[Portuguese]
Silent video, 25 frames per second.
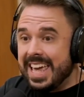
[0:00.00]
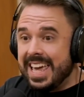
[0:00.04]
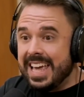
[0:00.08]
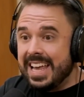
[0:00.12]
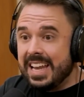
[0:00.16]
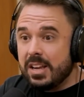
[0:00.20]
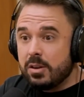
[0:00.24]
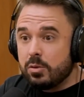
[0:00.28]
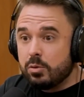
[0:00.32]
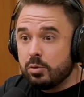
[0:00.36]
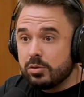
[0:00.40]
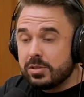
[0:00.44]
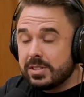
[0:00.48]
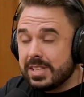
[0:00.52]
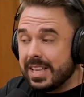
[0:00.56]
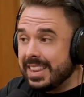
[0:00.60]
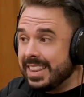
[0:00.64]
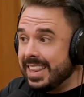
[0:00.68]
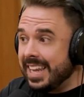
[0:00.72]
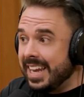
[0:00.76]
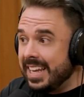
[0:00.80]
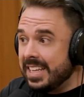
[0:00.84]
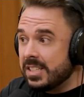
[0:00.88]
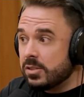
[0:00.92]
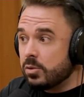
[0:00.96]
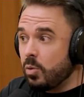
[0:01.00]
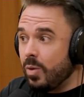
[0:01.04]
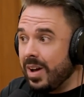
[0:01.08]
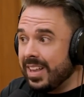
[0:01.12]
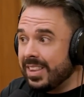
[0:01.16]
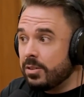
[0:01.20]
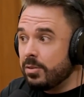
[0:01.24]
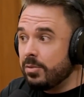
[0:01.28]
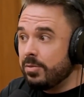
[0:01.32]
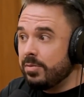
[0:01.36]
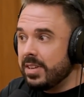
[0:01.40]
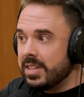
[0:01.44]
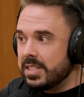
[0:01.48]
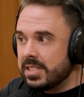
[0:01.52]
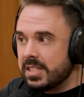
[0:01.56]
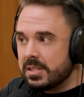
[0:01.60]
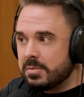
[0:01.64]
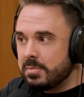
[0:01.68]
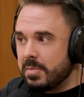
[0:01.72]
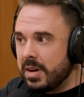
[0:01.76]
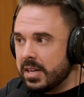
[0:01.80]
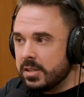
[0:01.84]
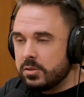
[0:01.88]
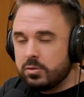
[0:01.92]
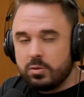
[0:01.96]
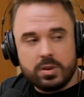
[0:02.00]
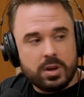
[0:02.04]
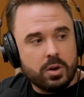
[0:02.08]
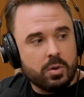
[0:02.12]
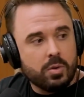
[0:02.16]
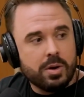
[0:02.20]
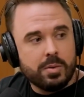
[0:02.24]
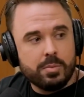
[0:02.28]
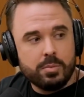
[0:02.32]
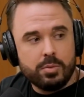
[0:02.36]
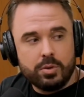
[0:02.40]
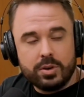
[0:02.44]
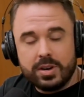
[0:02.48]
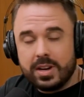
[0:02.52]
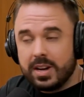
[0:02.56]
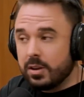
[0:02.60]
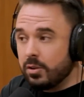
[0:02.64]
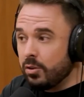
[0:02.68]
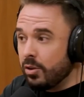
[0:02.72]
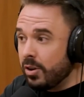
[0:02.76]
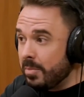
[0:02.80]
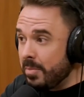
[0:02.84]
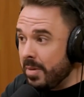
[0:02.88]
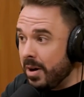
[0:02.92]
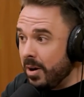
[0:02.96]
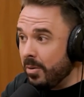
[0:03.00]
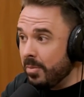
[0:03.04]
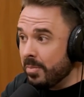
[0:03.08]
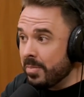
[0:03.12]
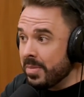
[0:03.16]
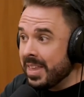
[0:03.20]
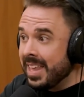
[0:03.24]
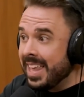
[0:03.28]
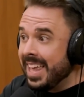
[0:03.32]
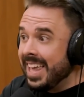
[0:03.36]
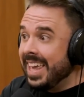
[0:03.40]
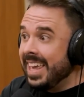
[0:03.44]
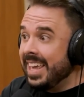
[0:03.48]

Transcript: ele custa três, quatro vezes mais do que um hambúrguer normal.